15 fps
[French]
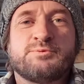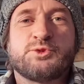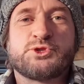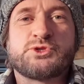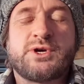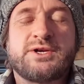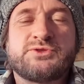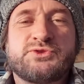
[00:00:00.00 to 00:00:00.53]

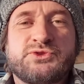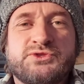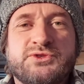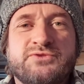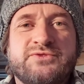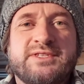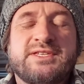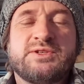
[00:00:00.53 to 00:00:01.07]
Bonjour à tous, une
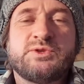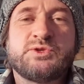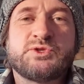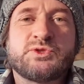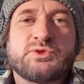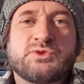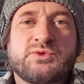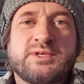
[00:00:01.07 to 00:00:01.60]
vidéo
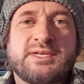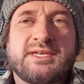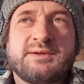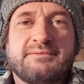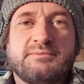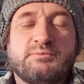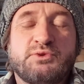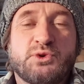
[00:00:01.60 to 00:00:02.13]
aujourd'hui
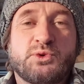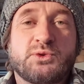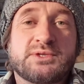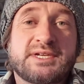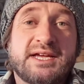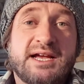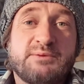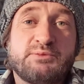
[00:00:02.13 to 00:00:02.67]
pour
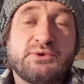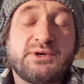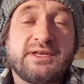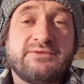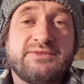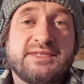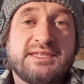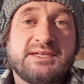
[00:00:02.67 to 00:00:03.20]
contrer un peu les
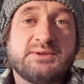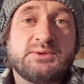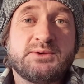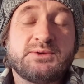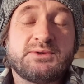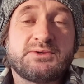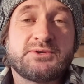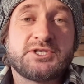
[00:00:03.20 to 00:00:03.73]

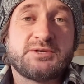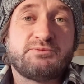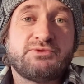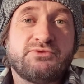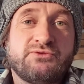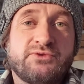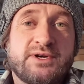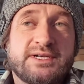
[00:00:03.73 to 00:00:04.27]
vidéos que j'ai pu
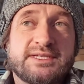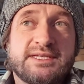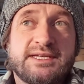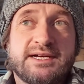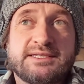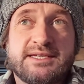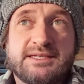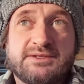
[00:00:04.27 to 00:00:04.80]
voir ces
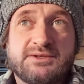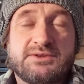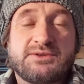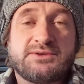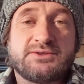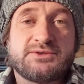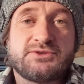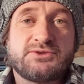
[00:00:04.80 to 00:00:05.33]
derniers
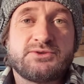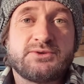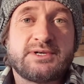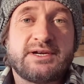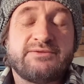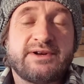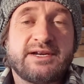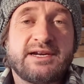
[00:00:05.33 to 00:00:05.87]
temps sur
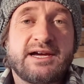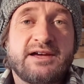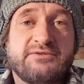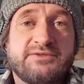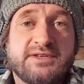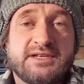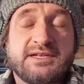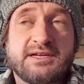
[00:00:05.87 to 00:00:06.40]
la Vine
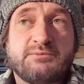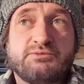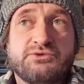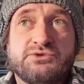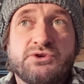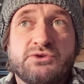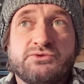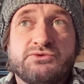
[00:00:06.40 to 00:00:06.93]
Life. Il y a
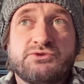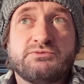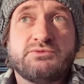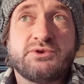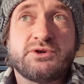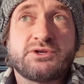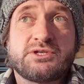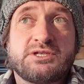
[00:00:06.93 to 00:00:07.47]
plusieurs
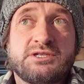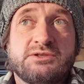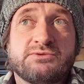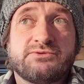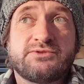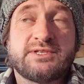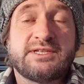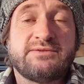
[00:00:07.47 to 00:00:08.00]
youtubeurs qui ont
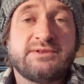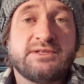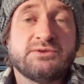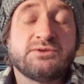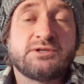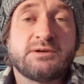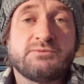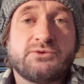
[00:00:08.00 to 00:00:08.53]
fait des
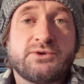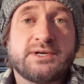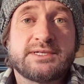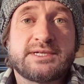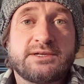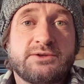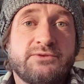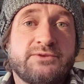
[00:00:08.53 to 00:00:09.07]
vidéos comme quoi
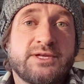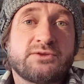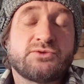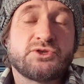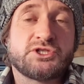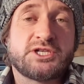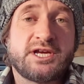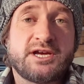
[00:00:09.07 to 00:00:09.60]
ça devenait trop
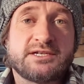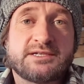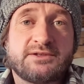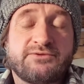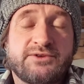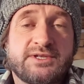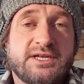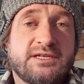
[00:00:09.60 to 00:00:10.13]
cher, ça
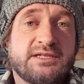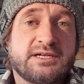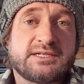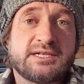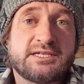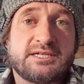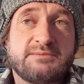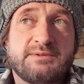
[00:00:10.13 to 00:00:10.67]
devenait
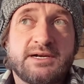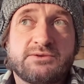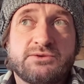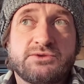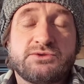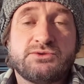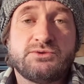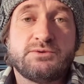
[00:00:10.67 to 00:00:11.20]
inaccessible à
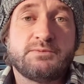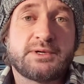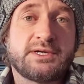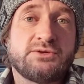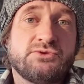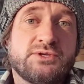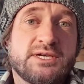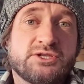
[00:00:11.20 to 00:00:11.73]
cause du prix
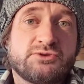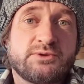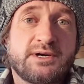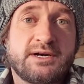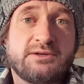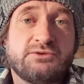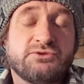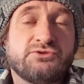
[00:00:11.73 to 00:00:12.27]
du
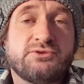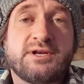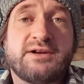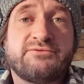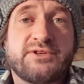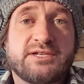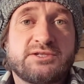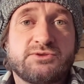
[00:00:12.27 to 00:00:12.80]
gasoil, de,
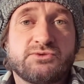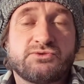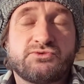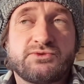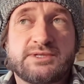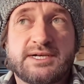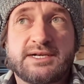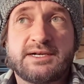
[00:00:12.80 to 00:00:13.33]
l'inflation, tout
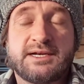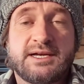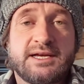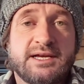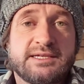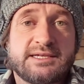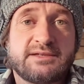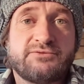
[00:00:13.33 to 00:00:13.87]
ça.
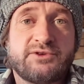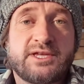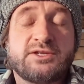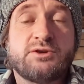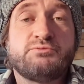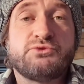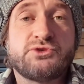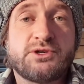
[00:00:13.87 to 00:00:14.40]
Ça devenait
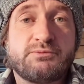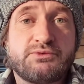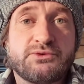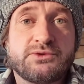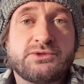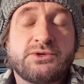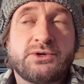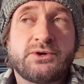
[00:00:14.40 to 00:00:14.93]
de plus en plus
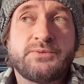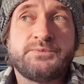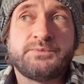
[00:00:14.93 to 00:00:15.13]
dur.